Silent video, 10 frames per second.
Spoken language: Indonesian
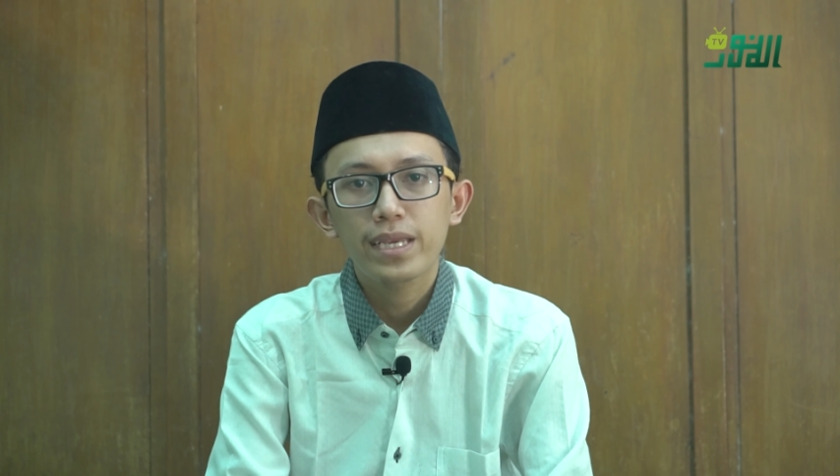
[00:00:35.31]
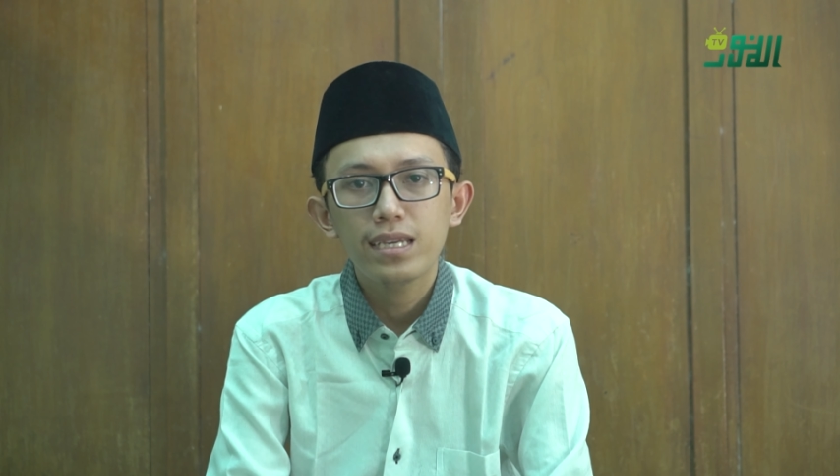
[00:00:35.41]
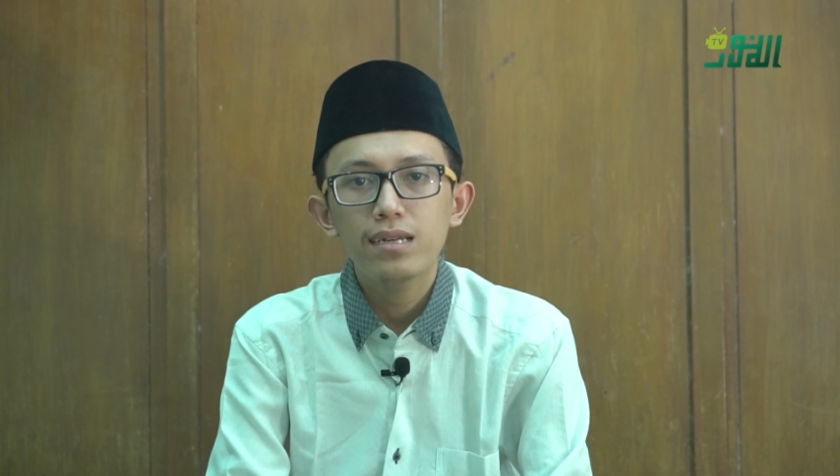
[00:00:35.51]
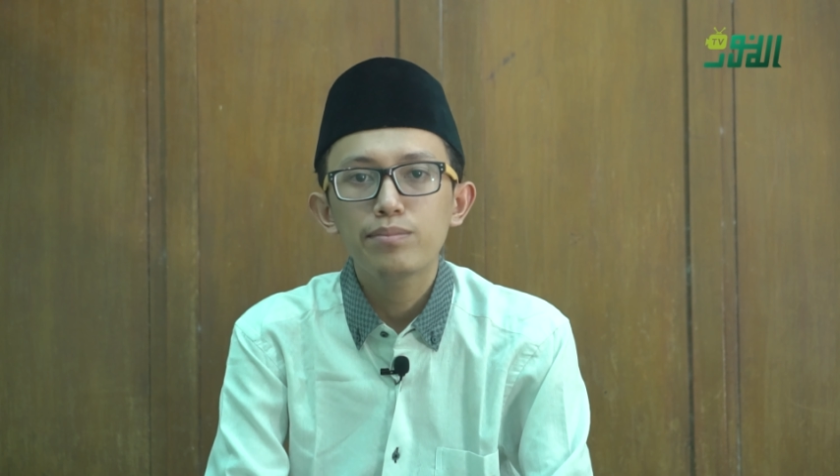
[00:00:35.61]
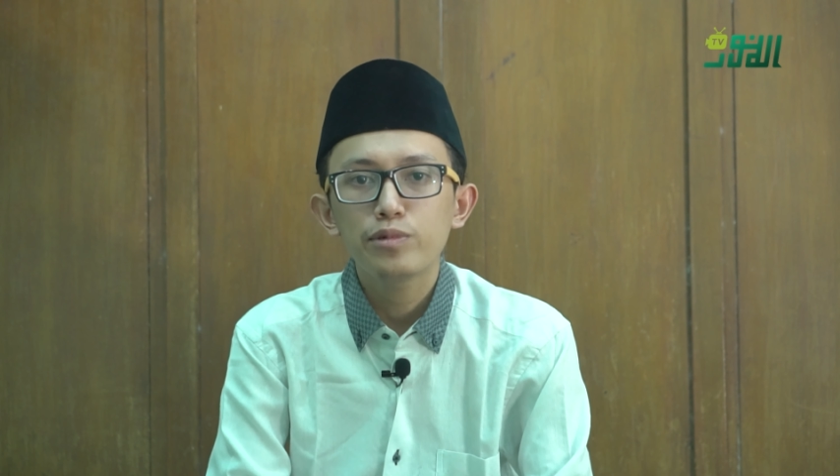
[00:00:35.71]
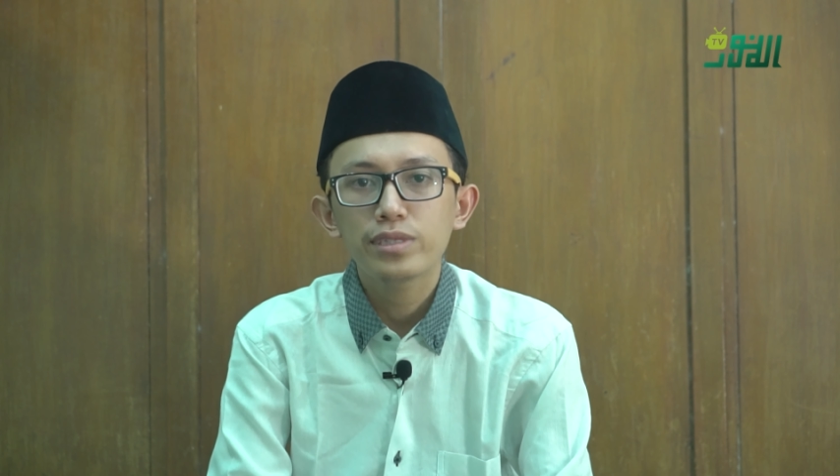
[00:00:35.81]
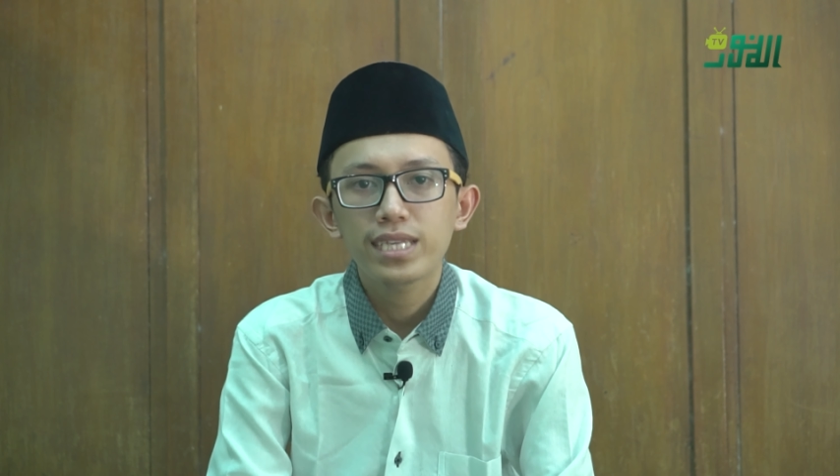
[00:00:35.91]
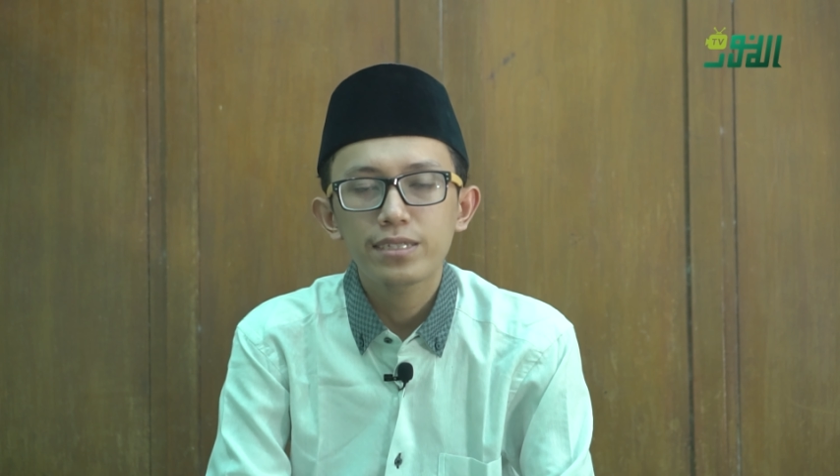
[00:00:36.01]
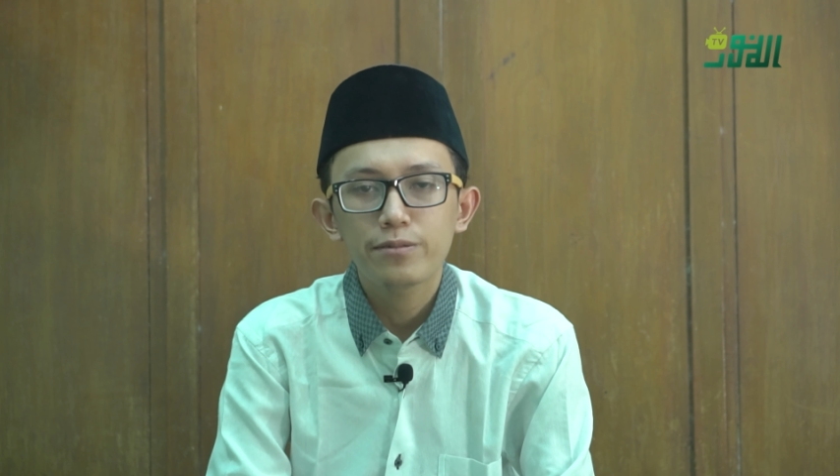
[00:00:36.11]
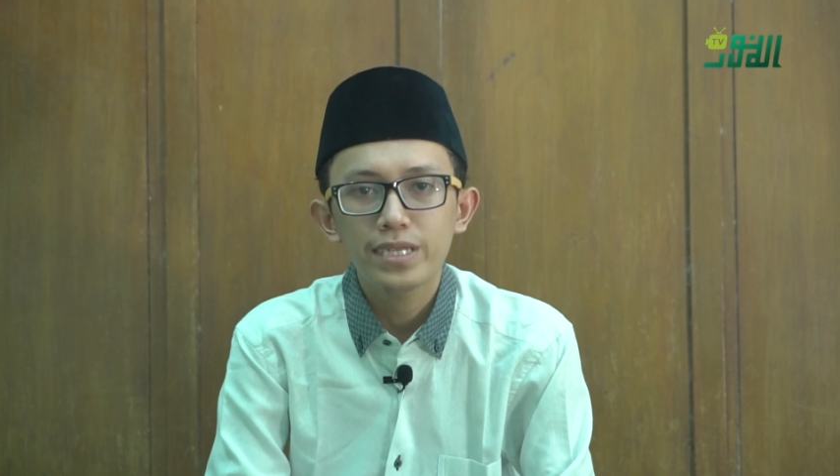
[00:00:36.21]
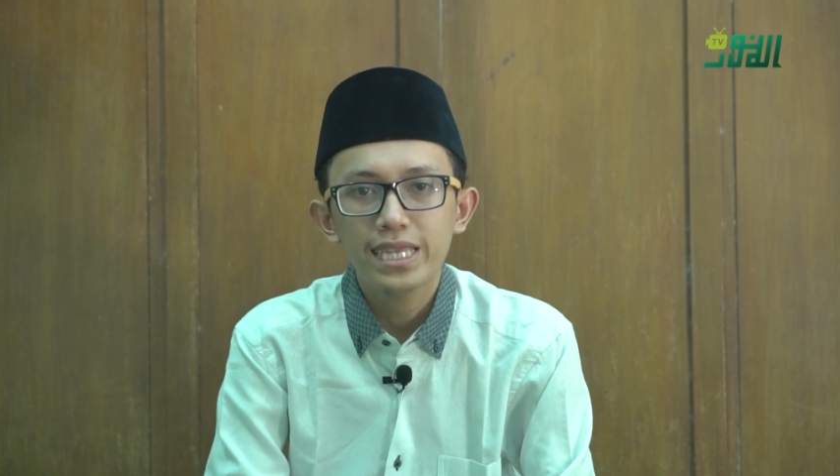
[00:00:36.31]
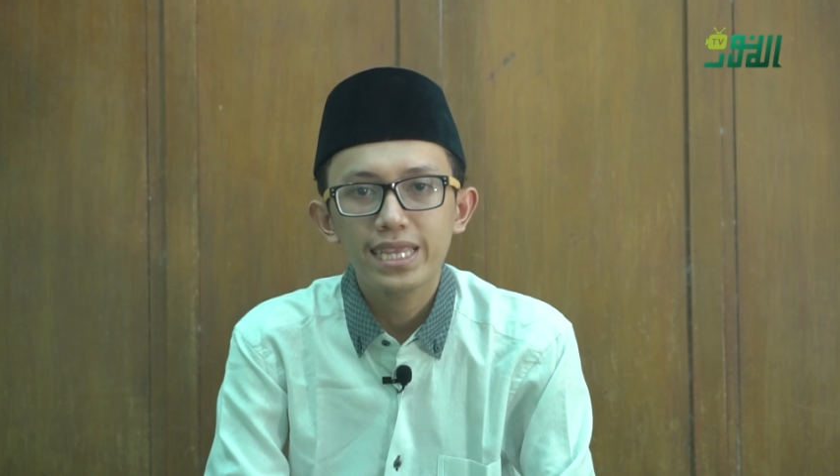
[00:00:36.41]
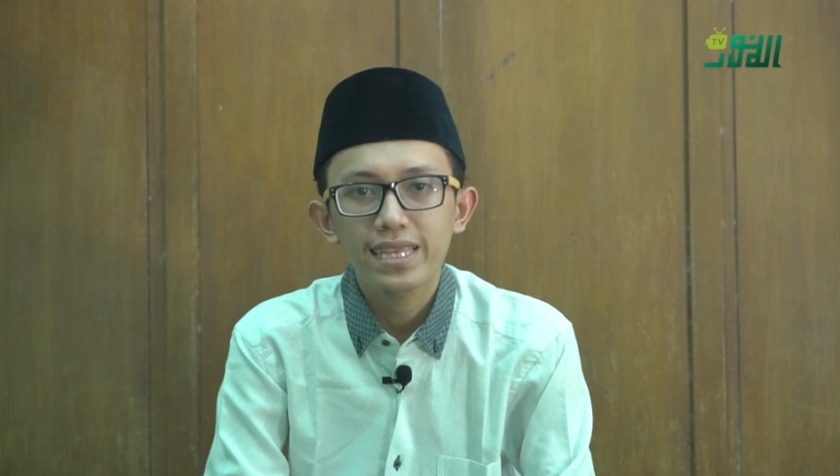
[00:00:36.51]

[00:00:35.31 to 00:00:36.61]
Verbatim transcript: ilmu tajwid.